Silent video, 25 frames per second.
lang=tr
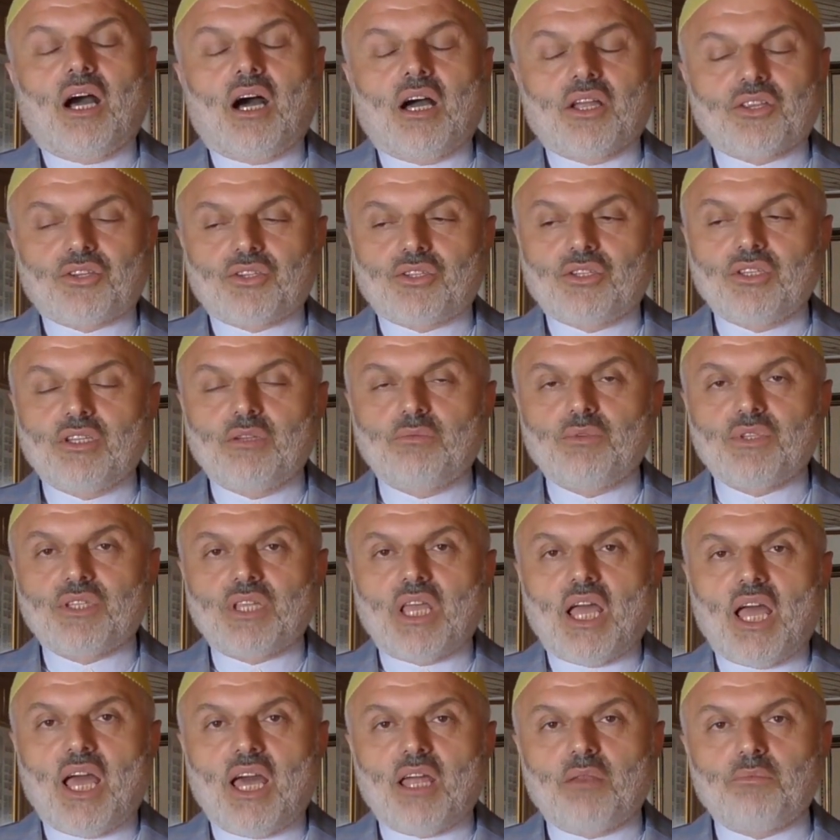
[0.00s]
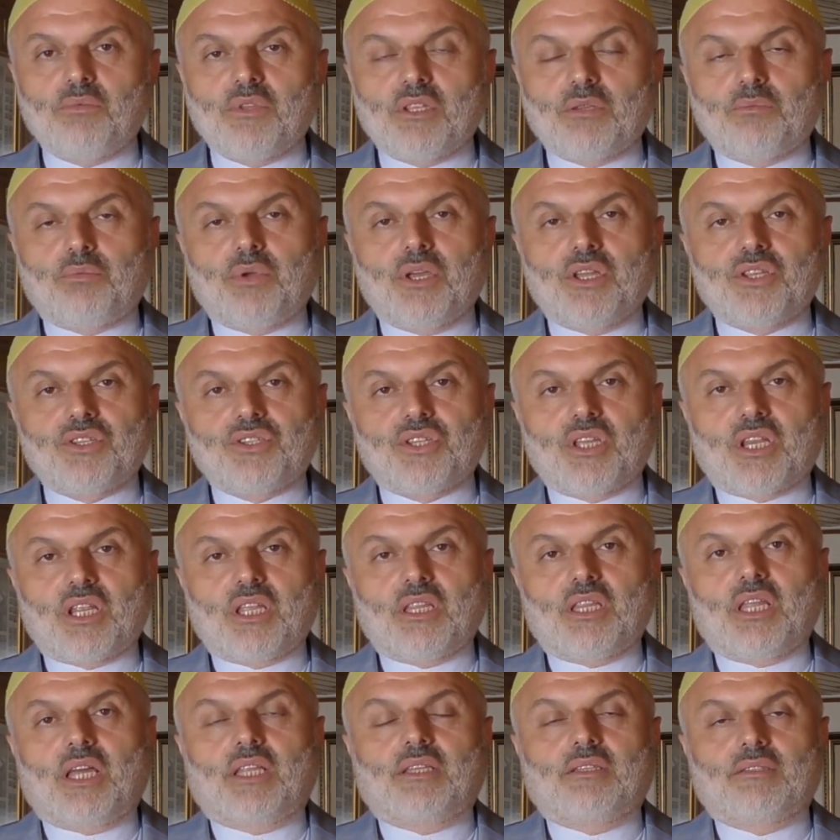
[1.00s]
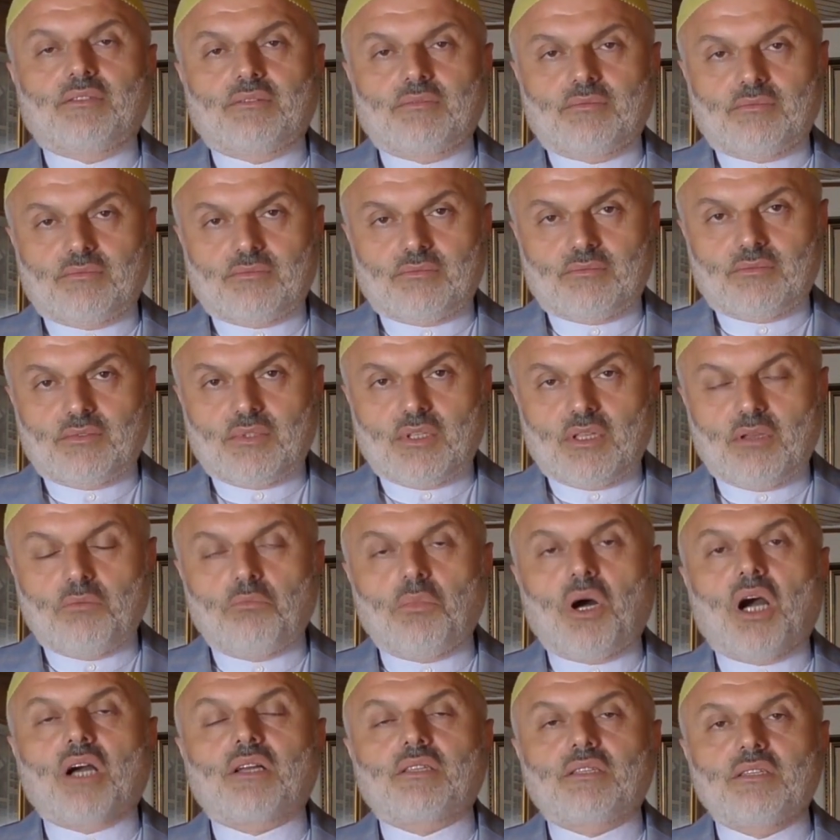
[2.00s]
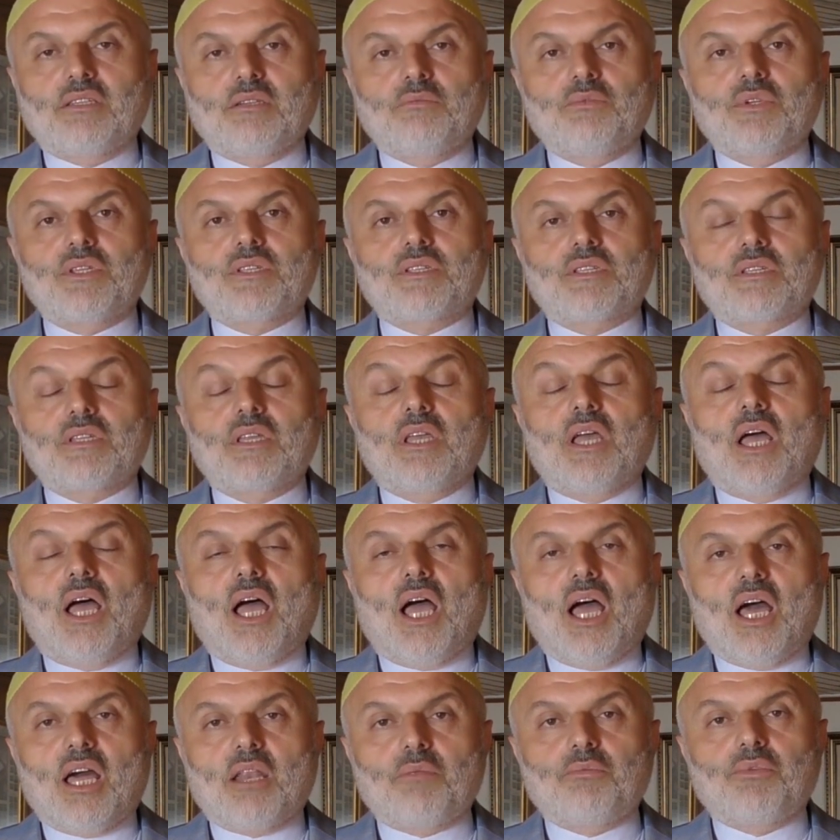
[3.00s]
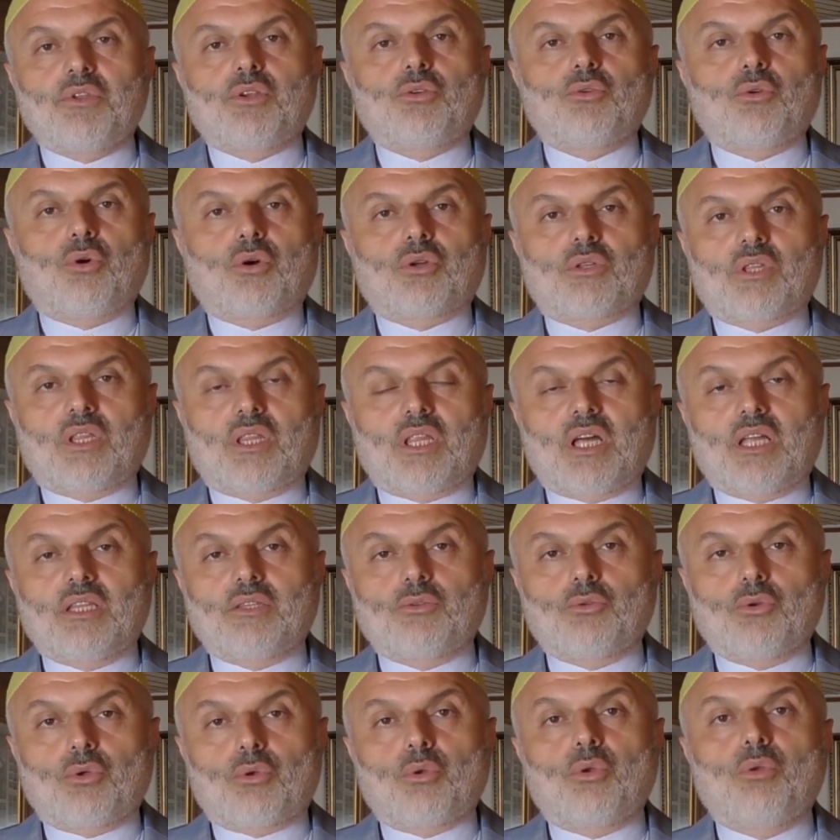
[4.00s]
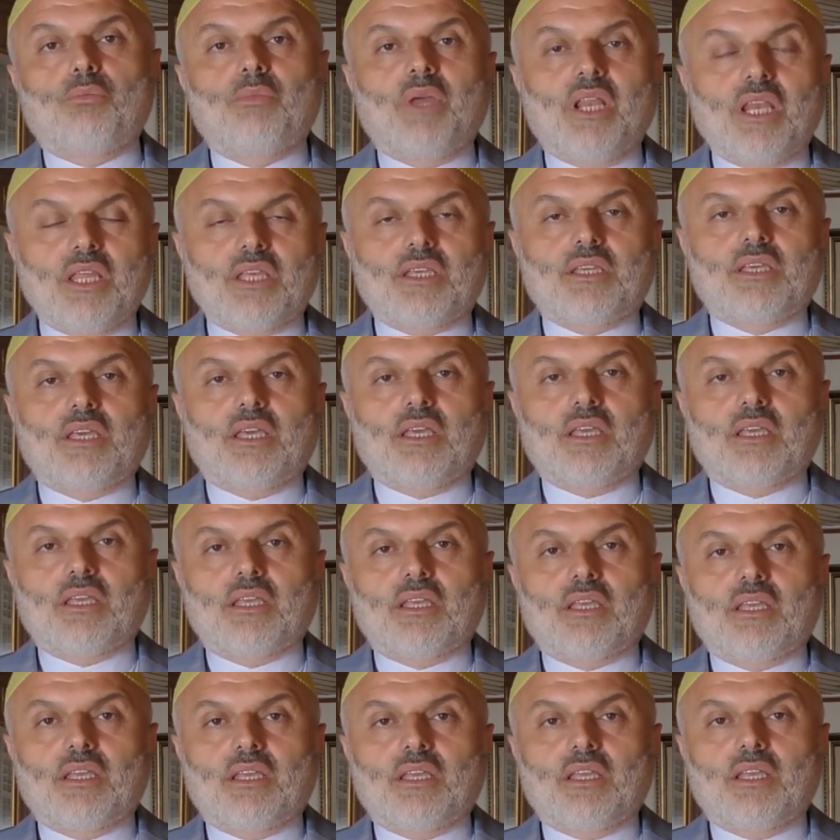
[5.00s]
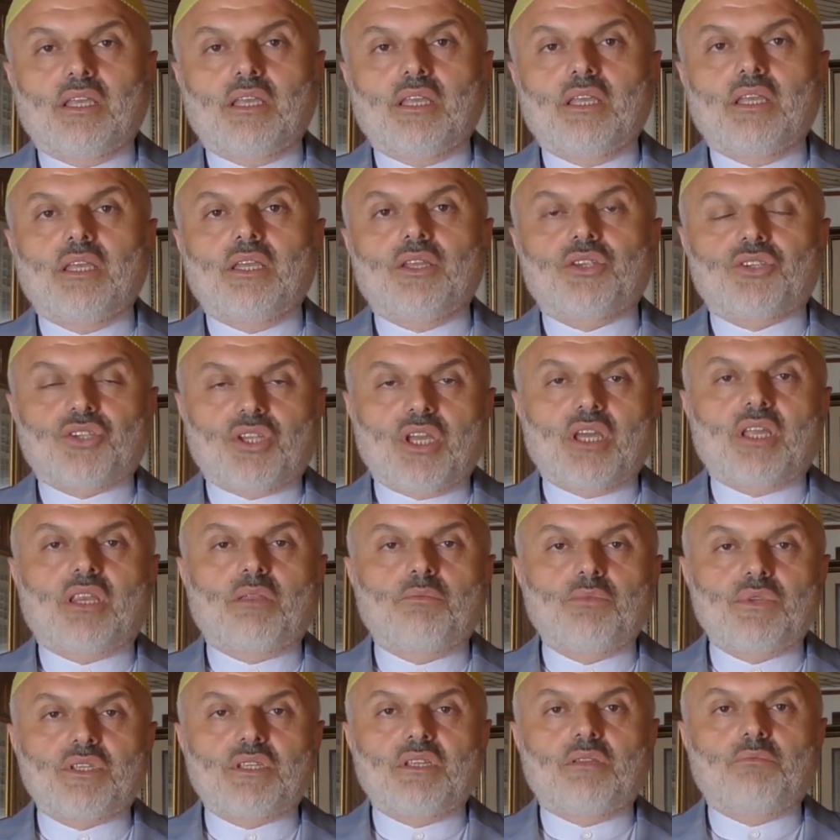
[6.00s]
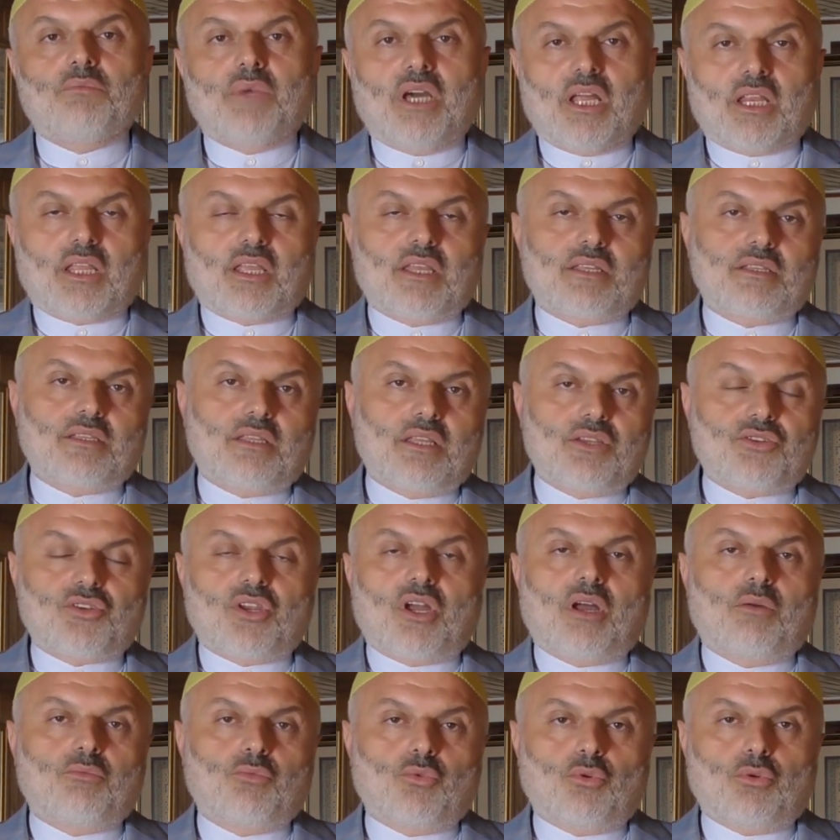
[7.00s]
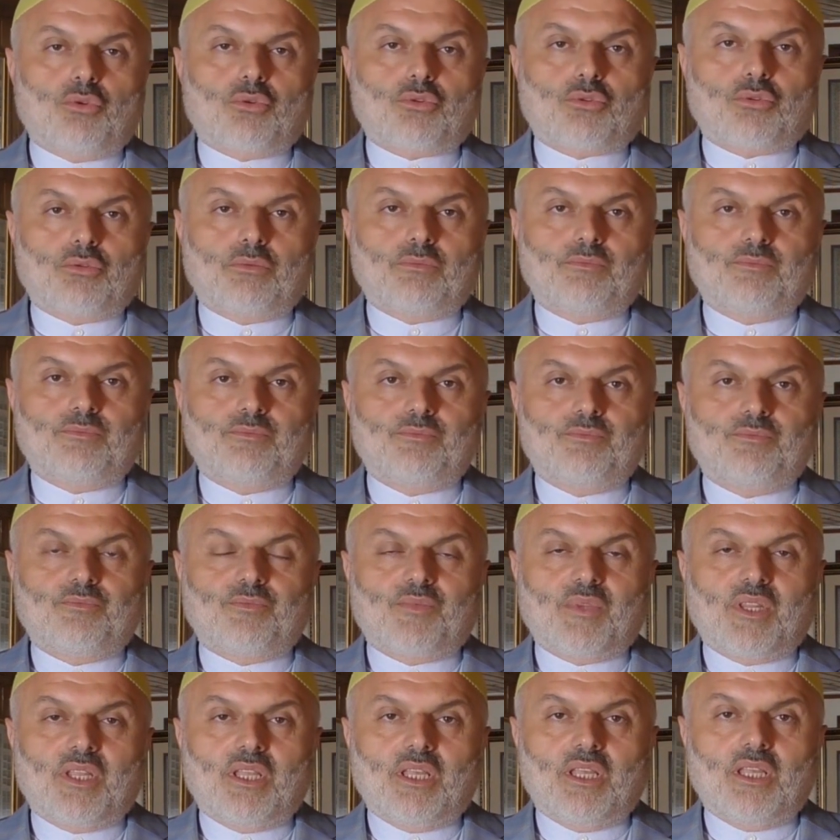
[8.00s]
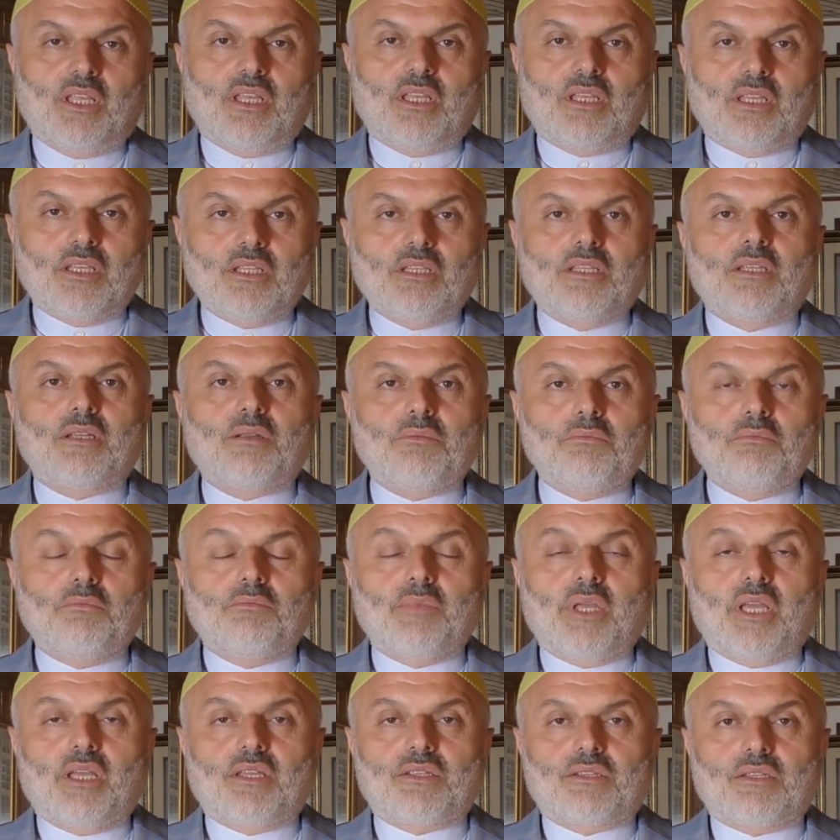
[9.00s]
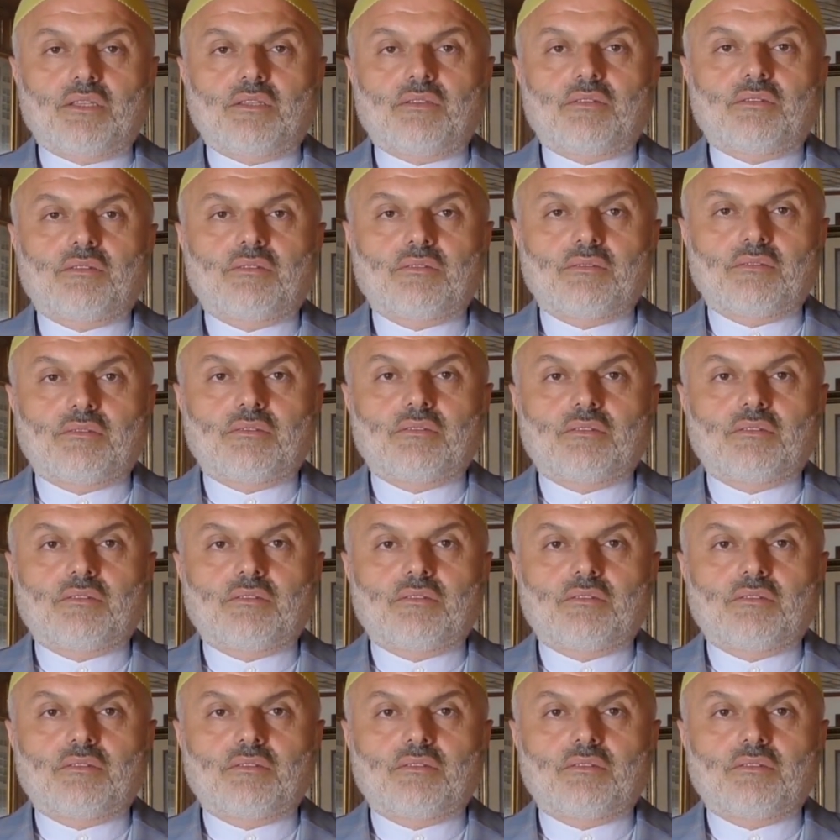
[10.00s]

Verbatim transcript: açtığımız her bir pencereden, baktığımız her bir noktadan görülmeli ki şehrimizin merkezi de cami olsun. Yıldırım Beyazıt